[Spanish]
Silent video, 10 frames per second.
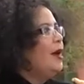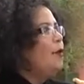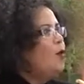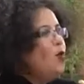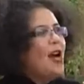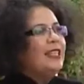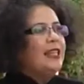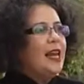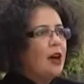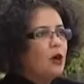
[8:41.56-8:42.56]
uno
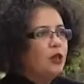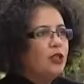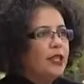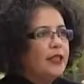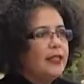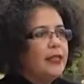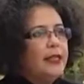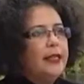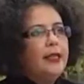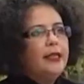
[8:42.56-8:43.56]
hace las cosas.
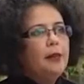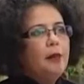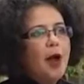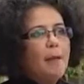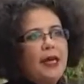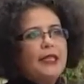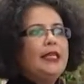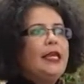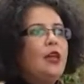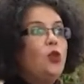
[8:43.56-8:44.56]
Después
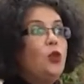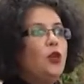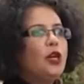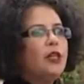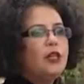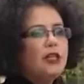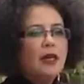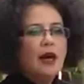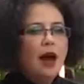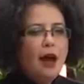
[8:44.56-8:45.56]
aparece el adulto que
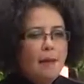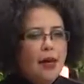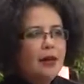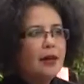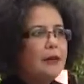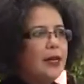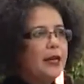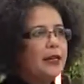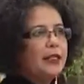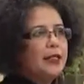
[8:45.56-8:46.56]
dice, ah, mira qué
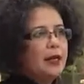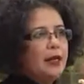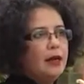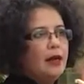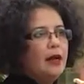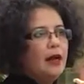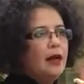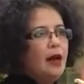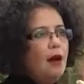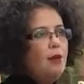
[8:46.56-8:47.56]
bien que te sale.
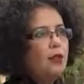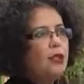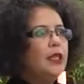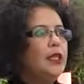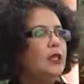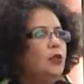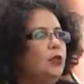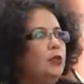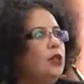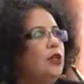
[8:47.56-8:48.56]
Ah, vos
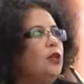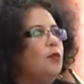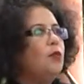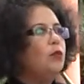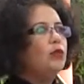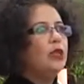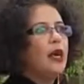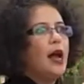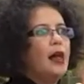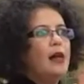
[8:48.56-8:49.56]
tenés un oído
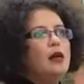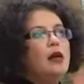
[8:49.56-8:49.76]
musical